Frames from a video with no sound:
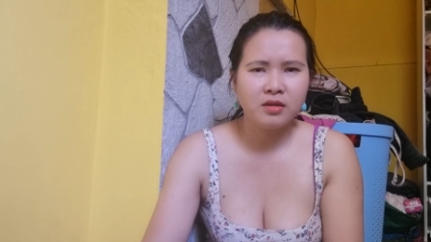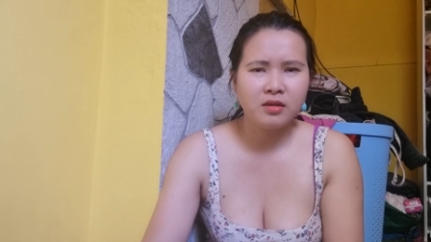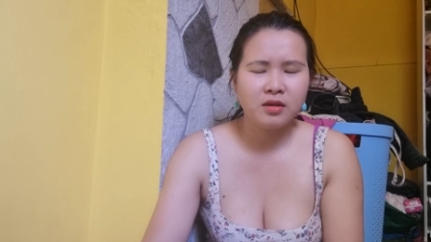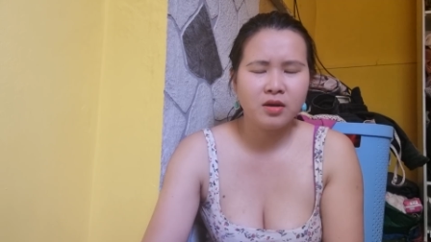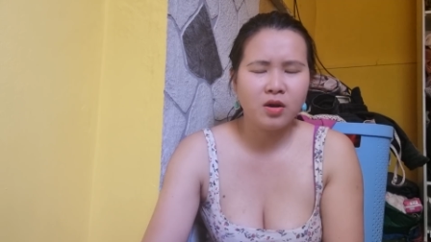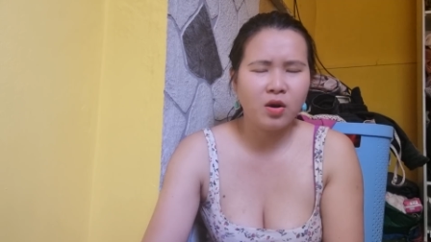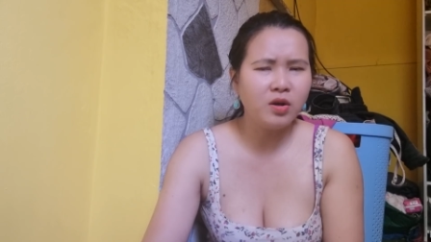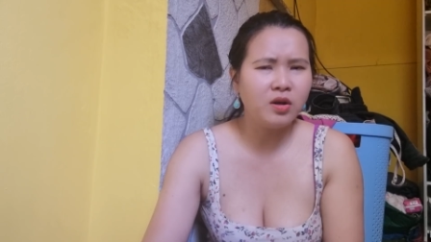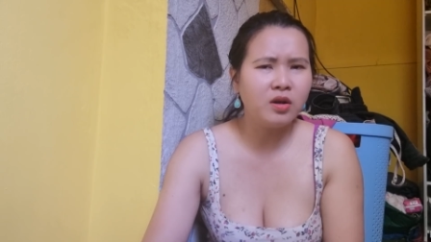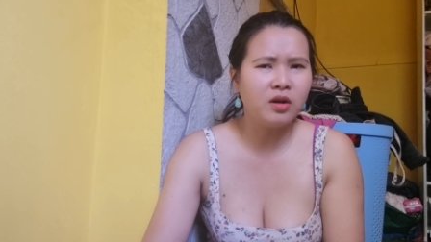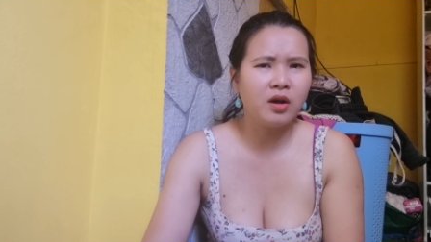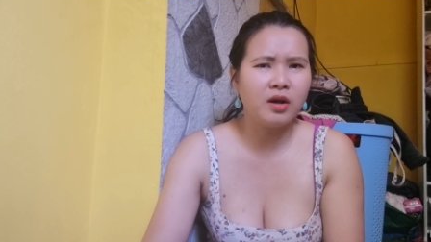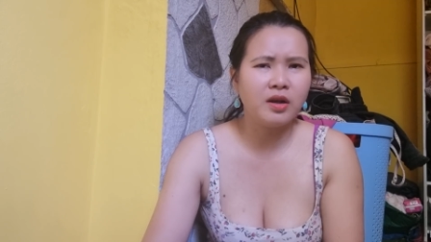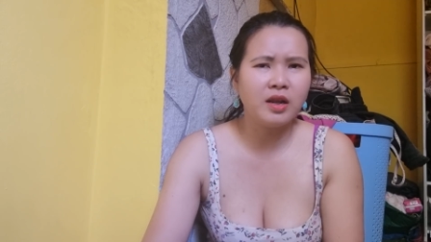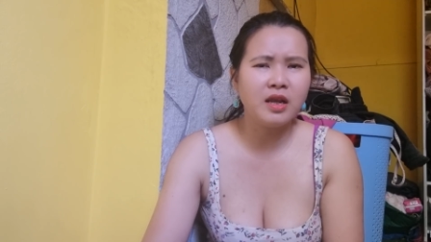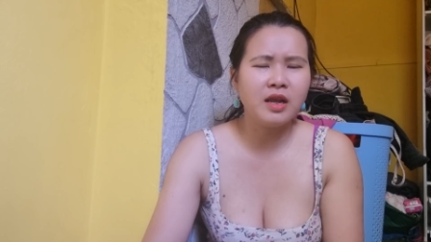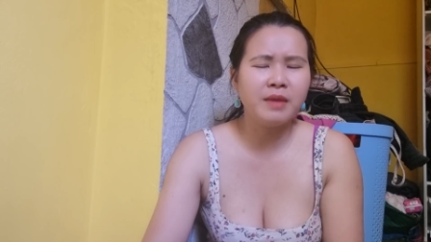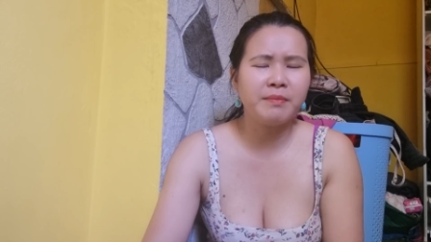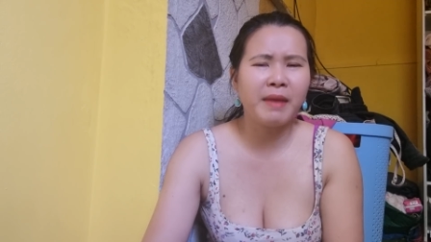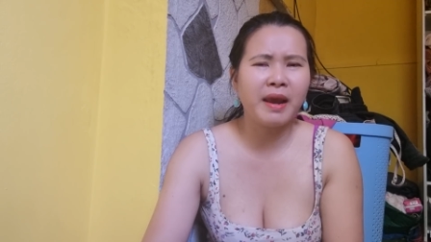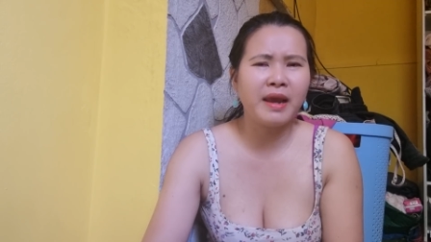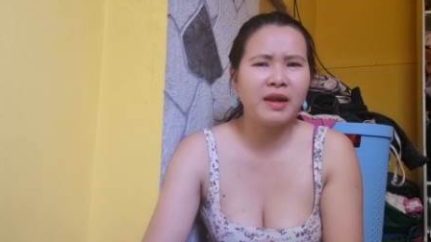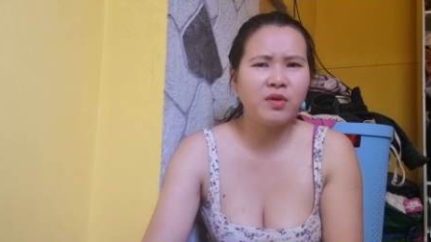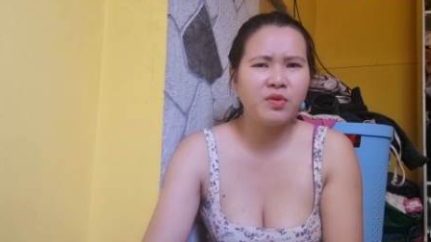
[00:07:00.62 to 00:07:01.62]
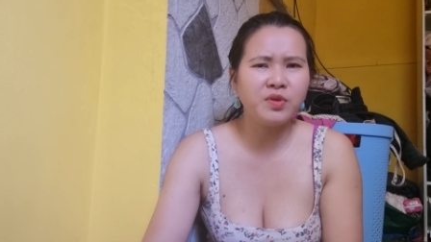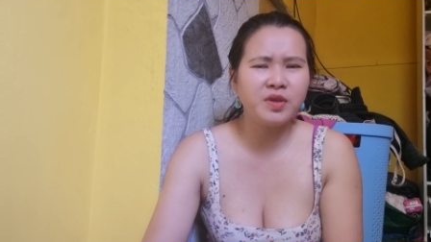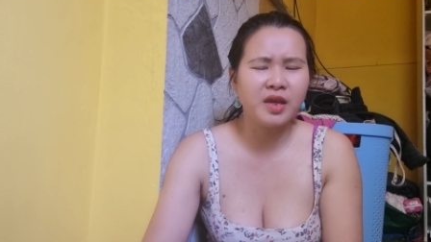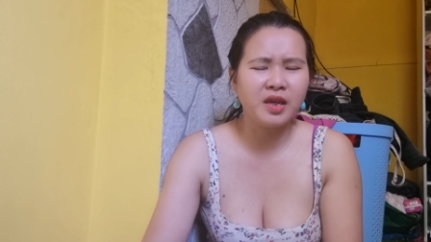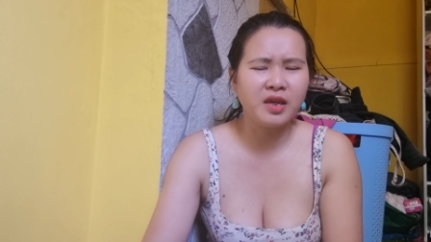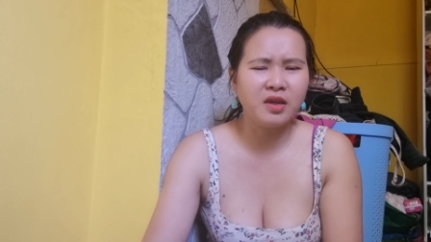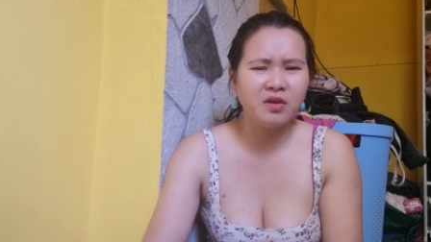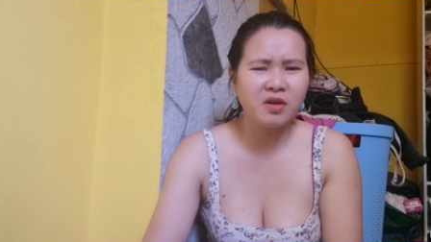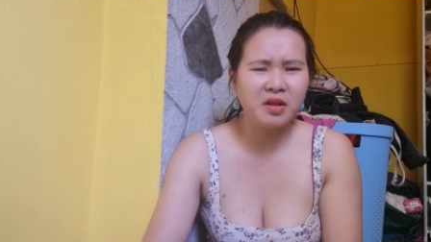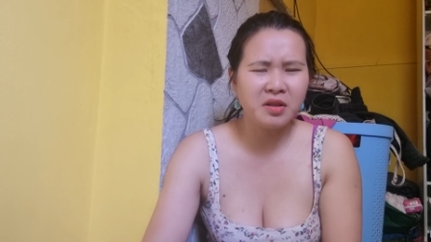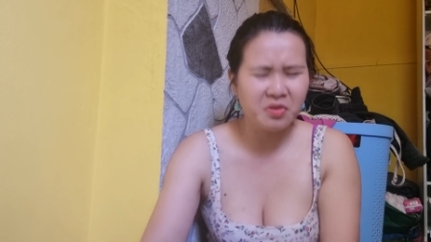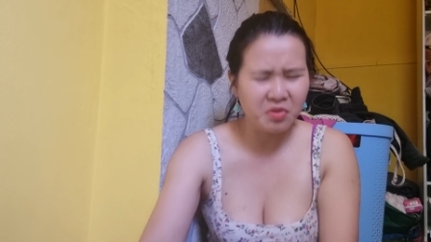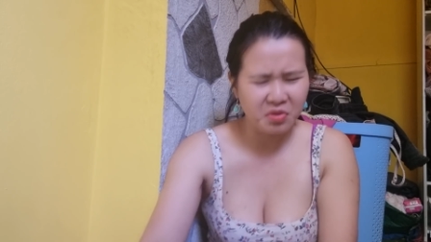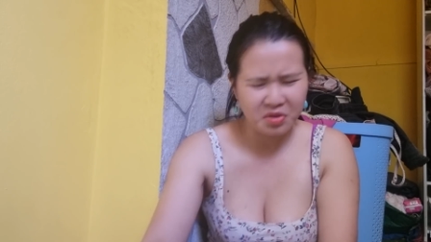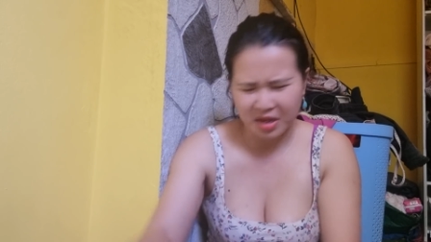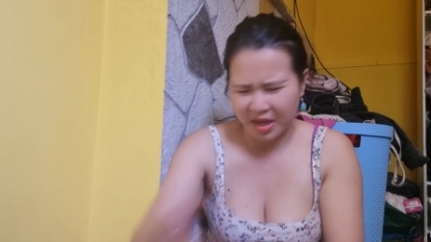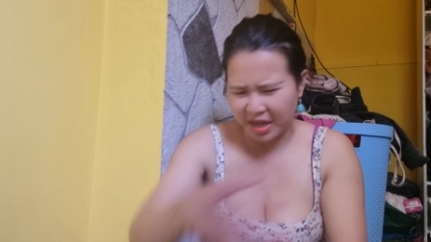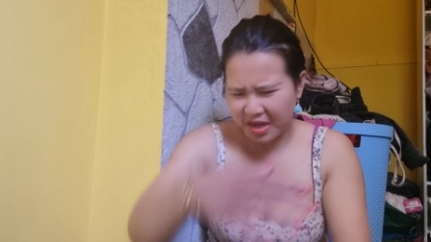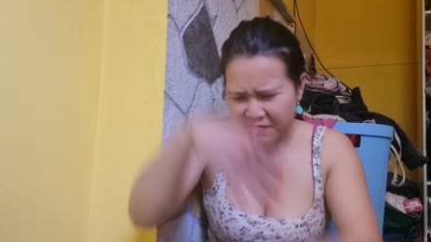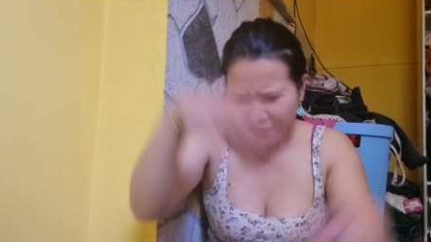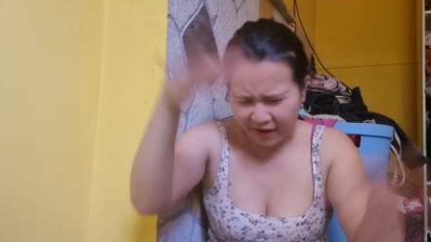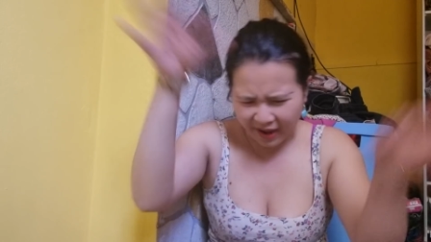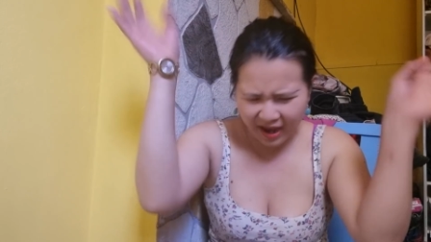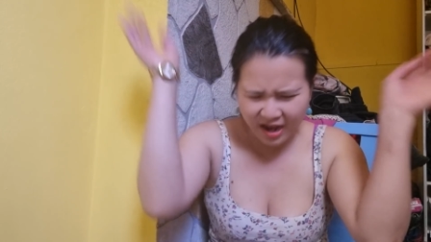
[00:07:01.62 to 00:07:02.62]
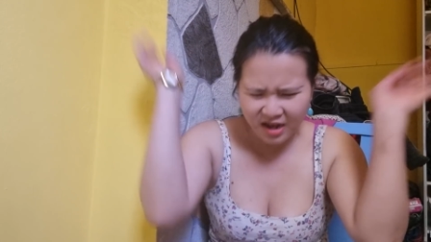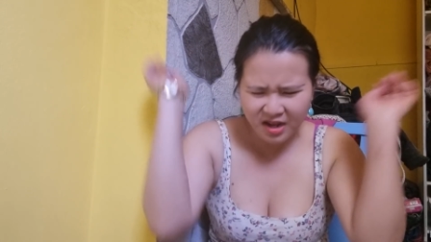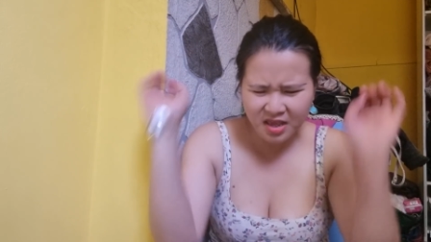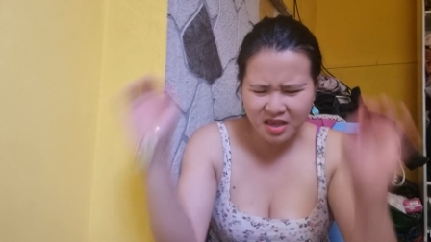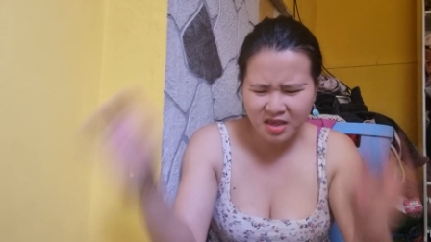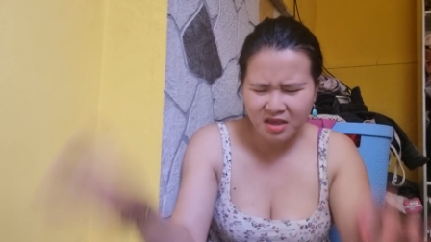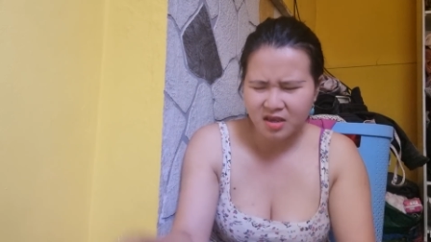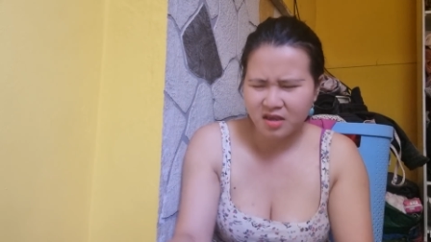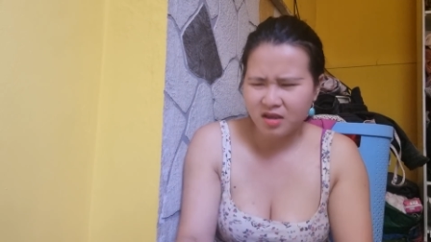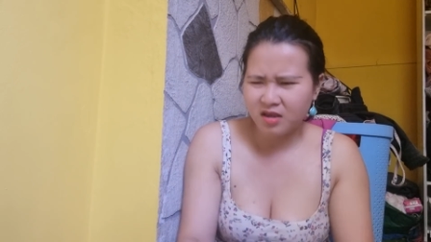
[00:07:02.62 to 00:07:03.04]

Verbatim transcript: thôi được rồi để ngày mai nói chuyện với đi thôi nghỉ khỏe đi